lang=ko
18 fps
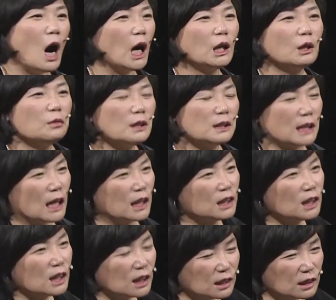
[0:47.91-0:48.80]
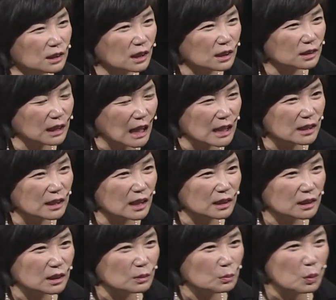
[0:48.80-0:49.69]
아니 왜 자기나 그냥 잘
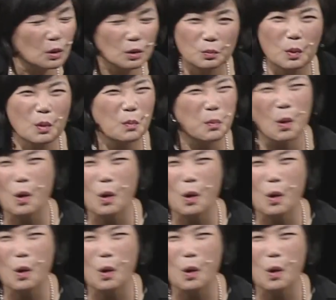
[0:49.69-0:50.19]
살지. 뭘, 뭐,